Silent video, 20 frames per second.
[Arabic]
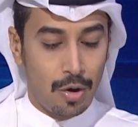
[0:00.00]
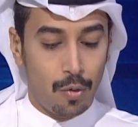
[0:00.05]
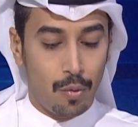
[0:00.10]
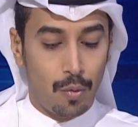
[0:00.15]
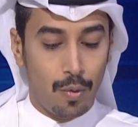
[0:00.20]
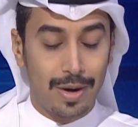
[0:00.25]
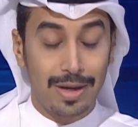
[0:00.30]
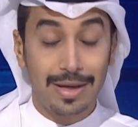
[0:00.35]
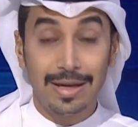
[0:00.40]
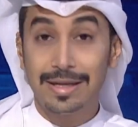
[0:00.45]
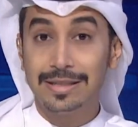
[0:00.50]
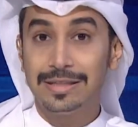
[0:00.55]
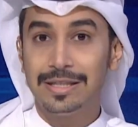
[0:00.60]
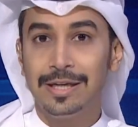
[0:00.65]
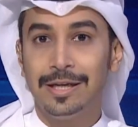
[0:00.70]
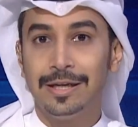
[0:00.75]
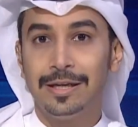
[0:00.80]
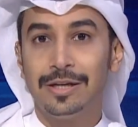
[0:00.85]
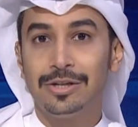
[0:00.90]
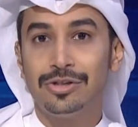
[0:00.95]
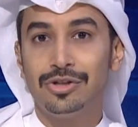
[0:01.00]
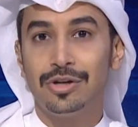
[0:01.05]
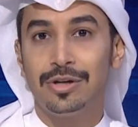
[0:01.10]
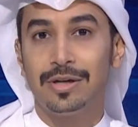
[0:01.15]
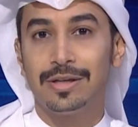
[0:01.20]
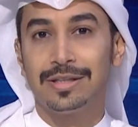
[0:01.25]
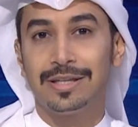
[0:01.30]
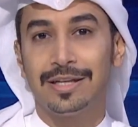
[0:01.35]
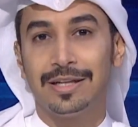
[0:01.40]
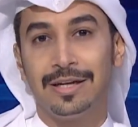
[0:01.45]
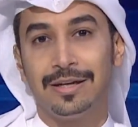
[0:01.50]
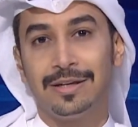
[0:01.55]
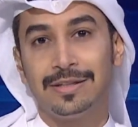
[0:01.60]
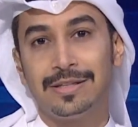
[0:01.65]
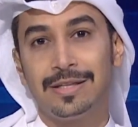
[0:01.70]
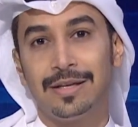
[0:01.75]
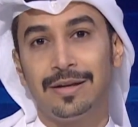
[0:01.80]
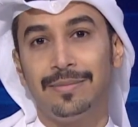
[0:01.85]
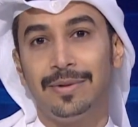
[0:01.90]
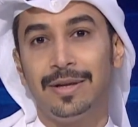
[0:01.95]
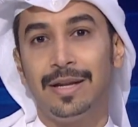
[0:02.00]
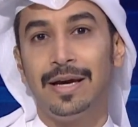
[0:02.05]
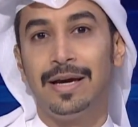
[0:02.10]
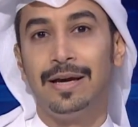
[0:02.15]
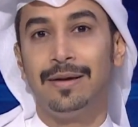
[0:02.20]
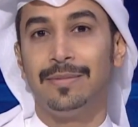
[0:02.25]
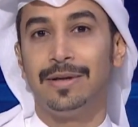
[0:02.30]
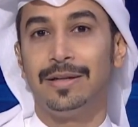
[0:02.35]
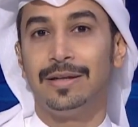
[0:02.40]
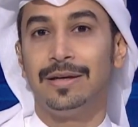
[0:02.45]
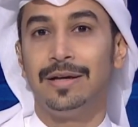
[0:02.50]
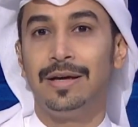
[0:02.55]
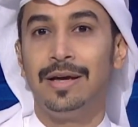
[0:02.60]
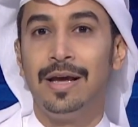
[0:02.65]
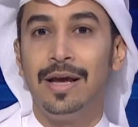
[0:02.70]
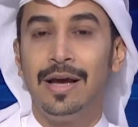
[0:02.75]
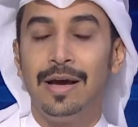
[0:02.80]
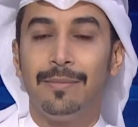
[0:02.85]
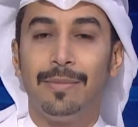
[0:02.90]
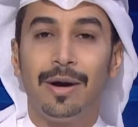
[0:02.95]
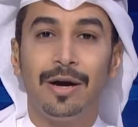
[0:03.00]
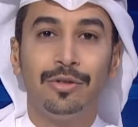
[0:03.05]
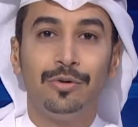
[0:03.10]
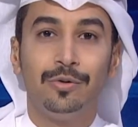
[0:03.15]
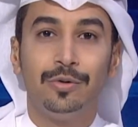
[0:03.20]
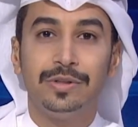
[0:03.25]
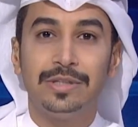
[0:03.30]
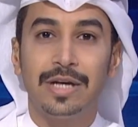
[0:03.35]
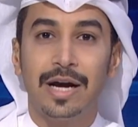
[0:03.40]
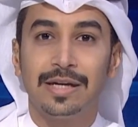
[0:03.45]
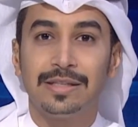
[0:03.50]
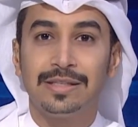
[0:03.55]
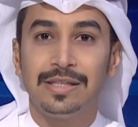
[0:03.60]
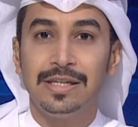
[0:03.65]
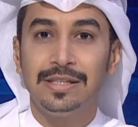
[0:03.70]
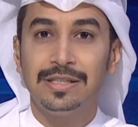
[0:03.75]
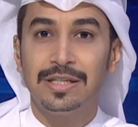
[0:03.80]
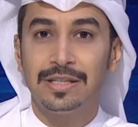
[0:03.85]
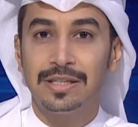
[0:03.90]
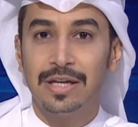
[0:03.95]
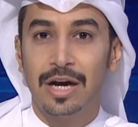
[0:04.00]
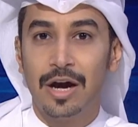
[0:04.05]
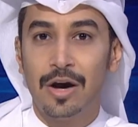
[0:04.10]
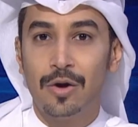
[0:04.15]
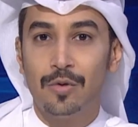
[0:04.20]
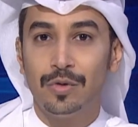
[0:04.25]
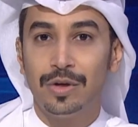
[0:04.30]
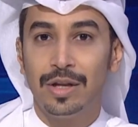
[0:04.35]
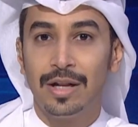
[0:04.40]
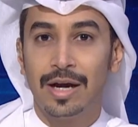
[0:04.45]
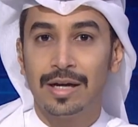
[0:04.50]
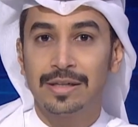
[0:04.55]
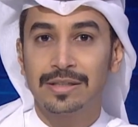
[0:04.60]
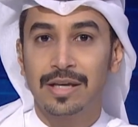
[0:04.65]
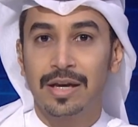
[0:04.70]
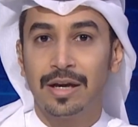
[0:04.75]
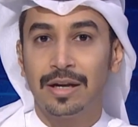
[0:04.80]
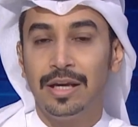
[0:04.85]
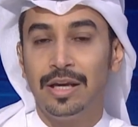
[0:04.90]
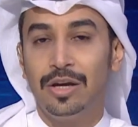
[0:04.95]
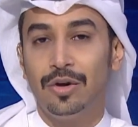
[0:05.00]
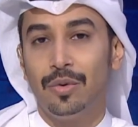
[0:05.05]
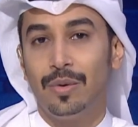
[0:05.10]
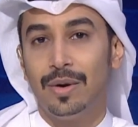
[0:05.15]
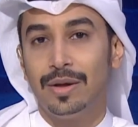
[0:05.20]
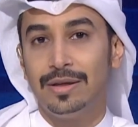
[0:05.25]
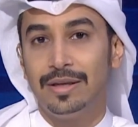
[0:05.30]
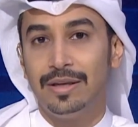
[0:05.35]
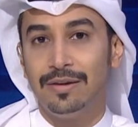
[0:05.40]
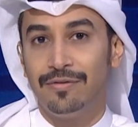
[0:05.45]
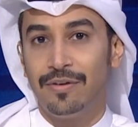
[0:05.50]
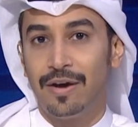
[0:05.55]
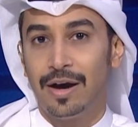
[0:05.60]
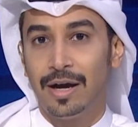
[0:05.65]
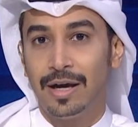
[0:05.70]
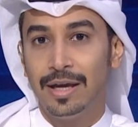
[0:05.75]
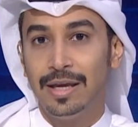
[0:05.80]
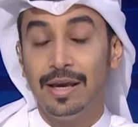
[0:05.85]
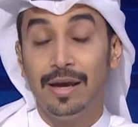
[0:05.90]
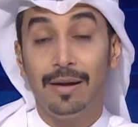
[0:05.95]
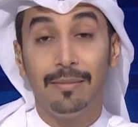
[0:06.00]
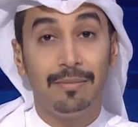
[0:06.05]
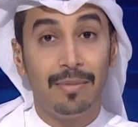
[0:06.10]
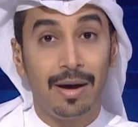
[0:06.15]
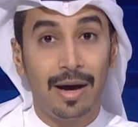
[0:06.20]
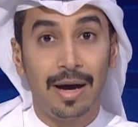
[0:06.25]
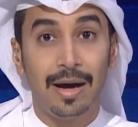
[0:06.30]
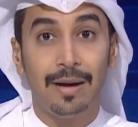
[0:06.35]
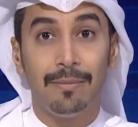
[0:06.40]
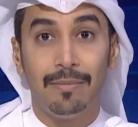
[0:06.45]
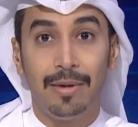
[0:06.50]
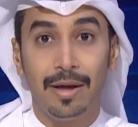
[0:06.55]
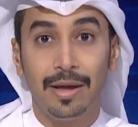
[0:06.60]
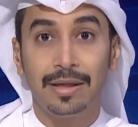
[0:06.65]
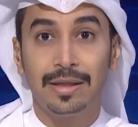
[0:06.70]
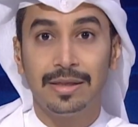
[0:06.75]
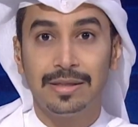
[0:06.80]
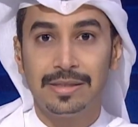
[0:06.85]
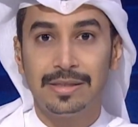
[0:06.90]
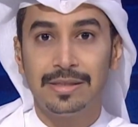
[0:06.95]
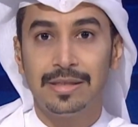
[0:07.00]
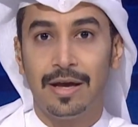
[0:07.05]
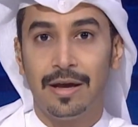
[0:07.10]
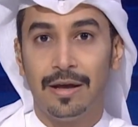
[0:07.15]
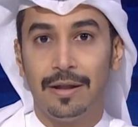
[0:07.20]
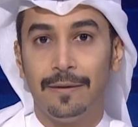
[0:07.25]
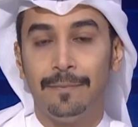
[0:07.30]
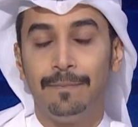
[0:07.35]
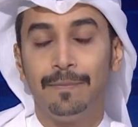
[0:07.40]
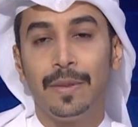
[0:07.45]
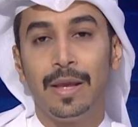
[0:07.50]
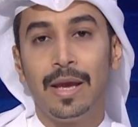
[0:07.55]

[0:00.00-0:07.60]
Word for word: والتي نشرت ناصر بن حمد بحث تعزيز التعاون العسكري والدفاعي مع باكستان